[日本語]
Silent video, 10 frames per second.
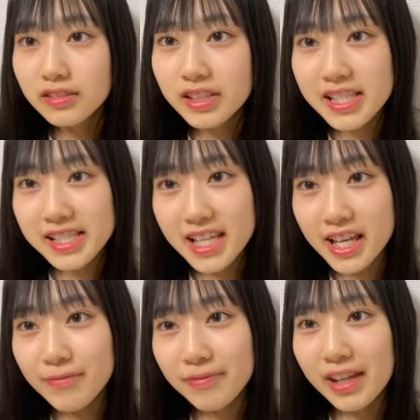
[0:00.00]
嬉し
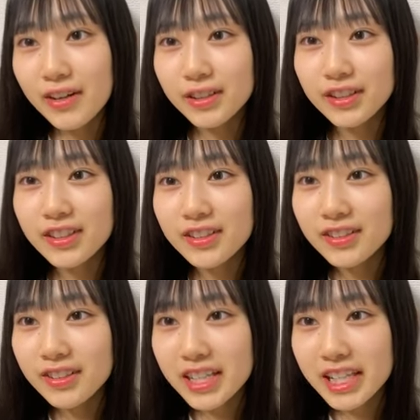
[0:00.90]
い一昨日
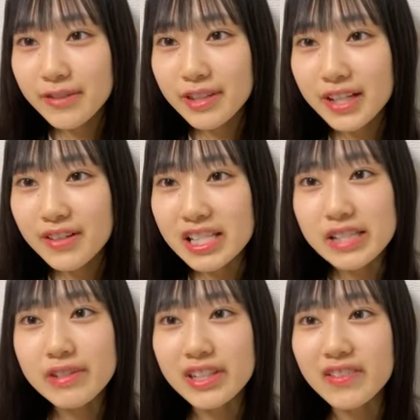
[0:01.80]
の公園でレミタンを
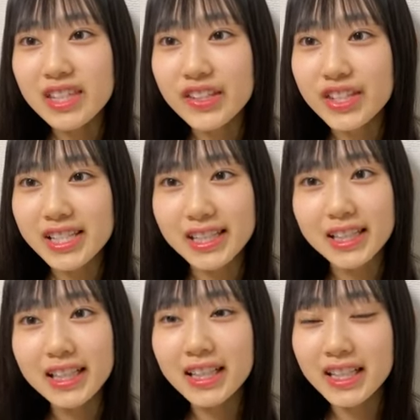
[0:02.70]
初めて見たのです
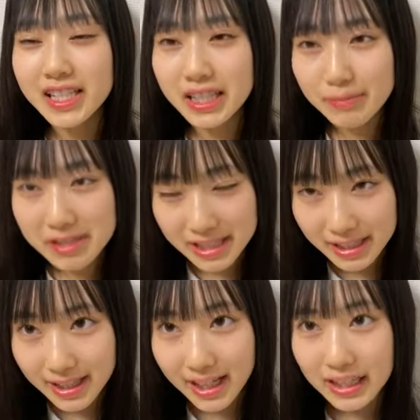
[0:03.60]
がキラキラしてまし
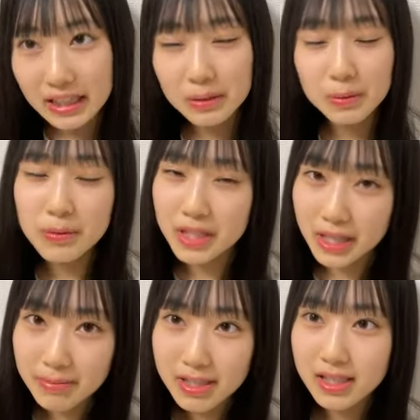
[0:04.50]
たねありがとうご
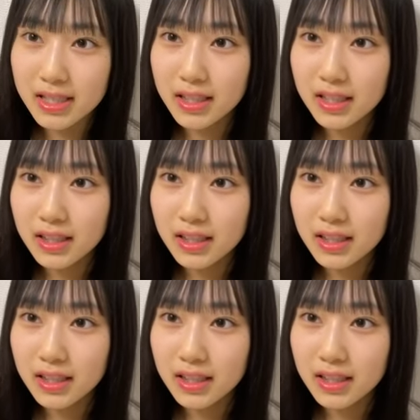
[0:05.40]
ざいます